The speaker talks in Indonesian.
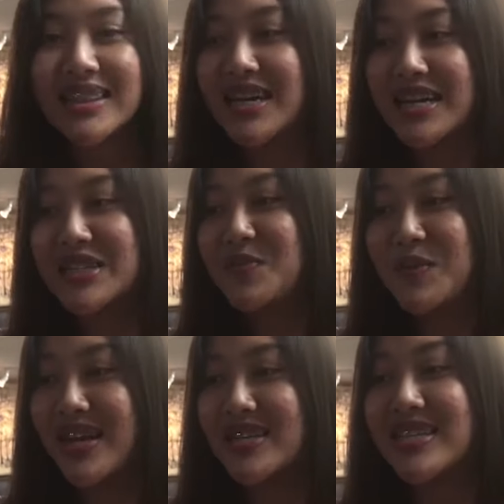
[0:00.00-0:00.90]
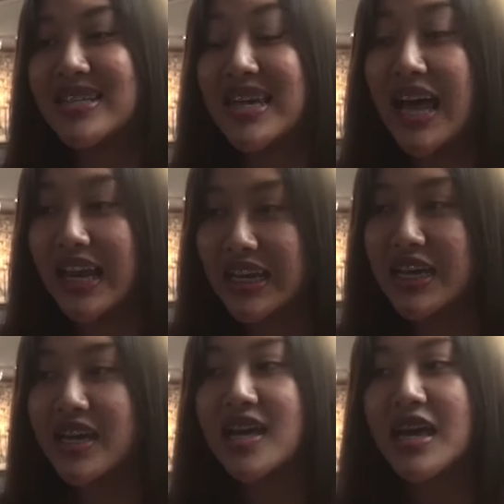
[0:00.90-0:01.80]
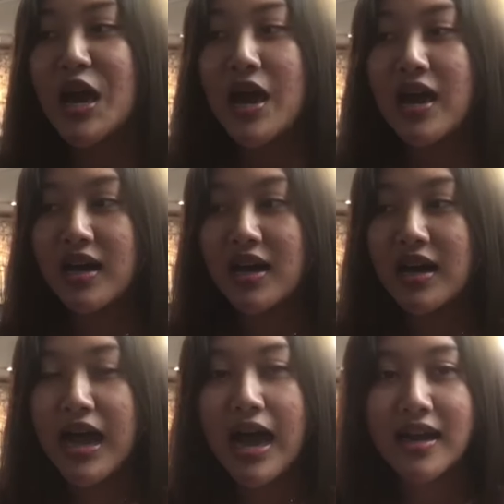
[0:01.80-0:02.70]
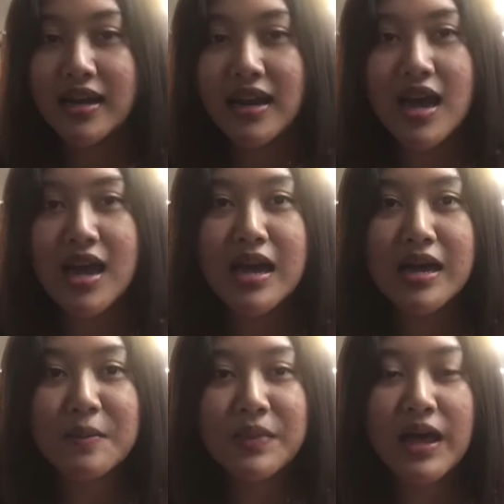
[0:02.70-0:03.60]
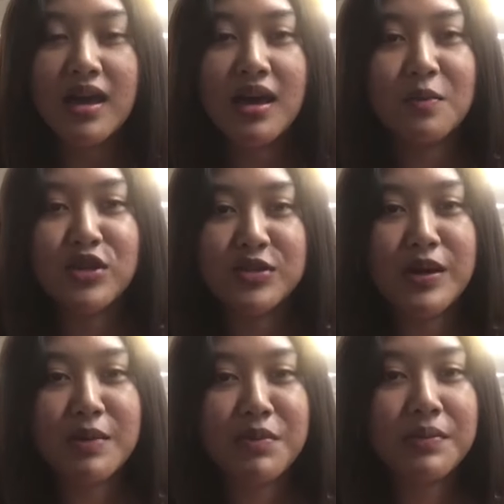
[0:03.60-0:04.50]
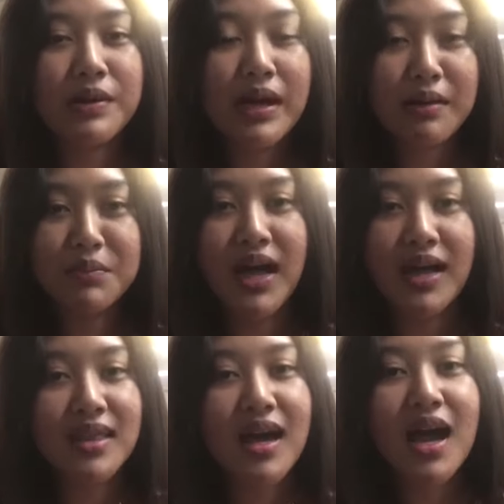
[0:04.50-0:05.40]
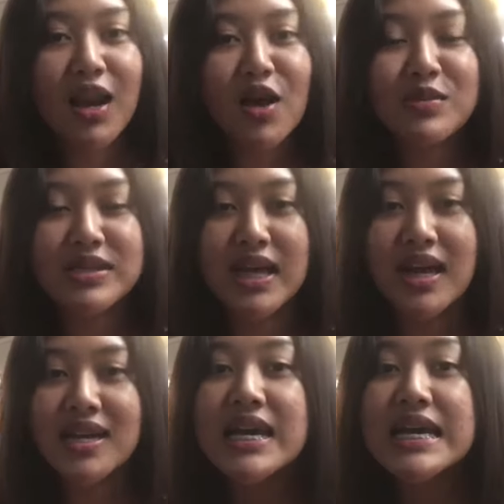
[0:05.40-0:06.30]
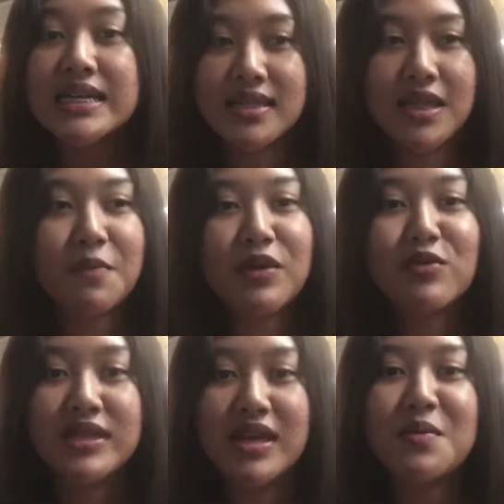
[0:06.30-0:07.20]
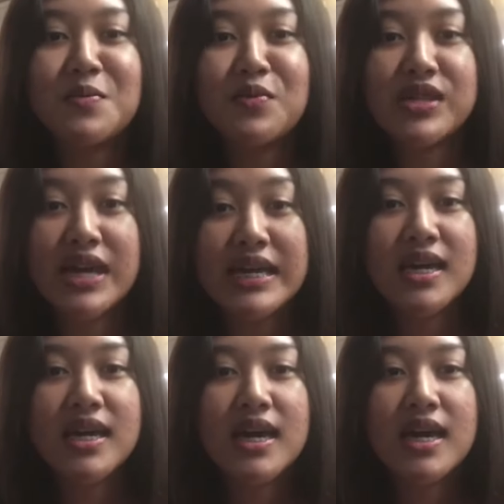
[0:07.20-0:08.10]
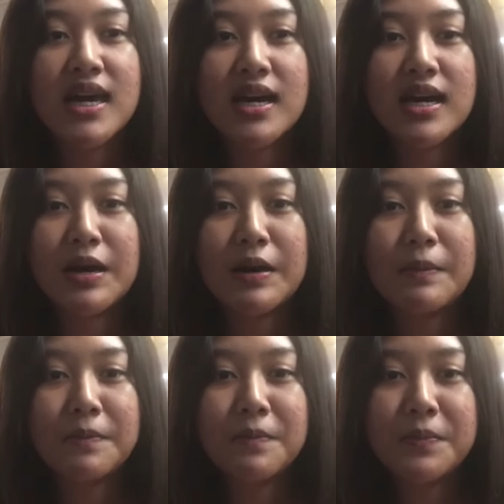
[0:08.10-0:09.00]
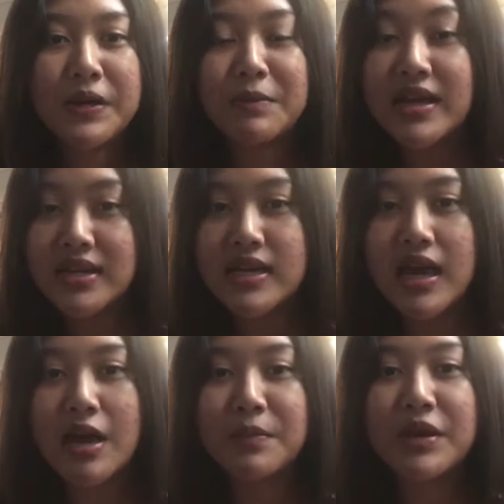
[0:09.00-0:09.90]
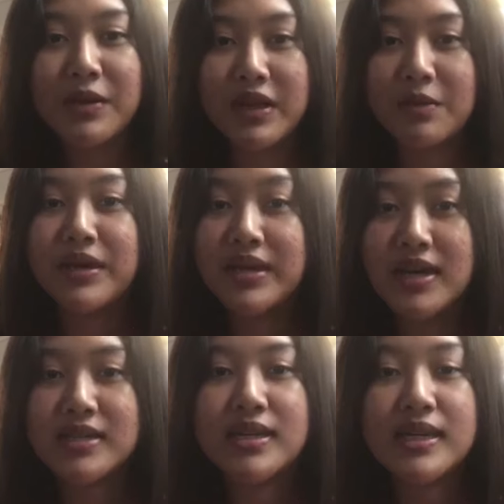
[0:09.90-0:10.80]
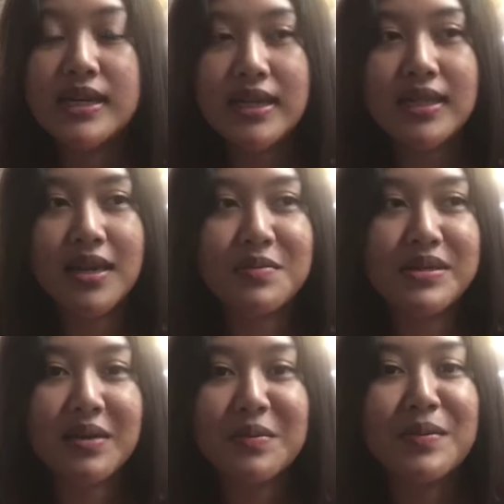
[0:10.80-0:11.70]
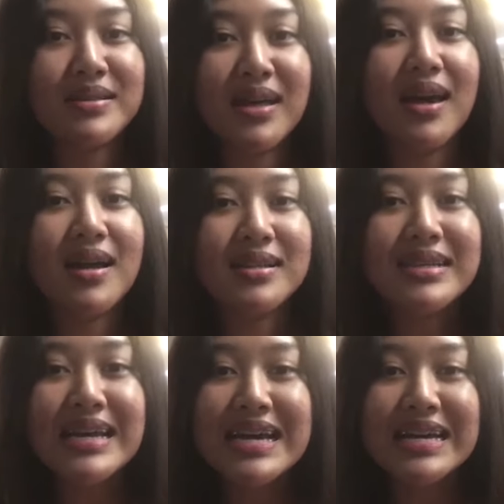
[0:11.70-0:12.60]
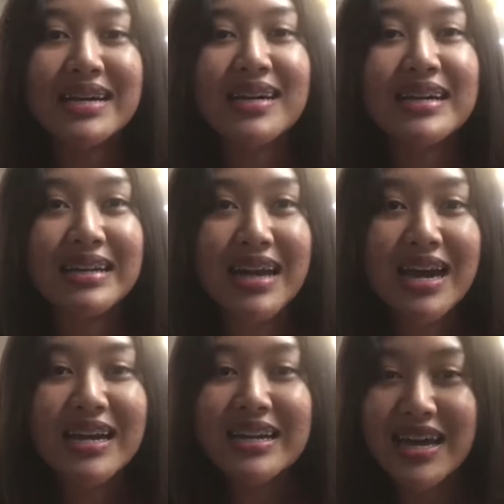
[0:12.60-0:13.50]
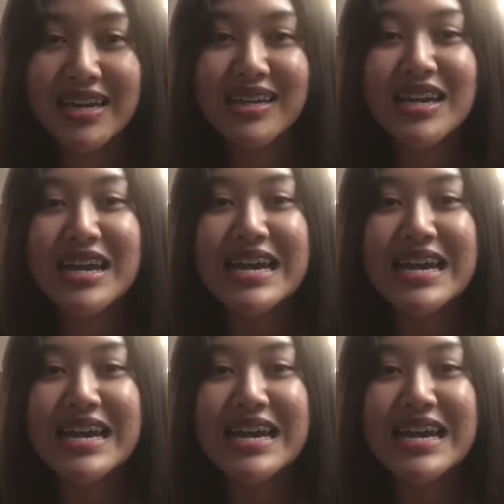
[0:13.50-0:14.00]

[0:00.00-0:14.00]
terinspirasi sekali uh, karena uh, Bu Risma berkata kalau misalkan setiap manusia mempunyai uh, pribadi yang berbeda-beda. Jadi kita tidak bisa memaksakan kehendak dan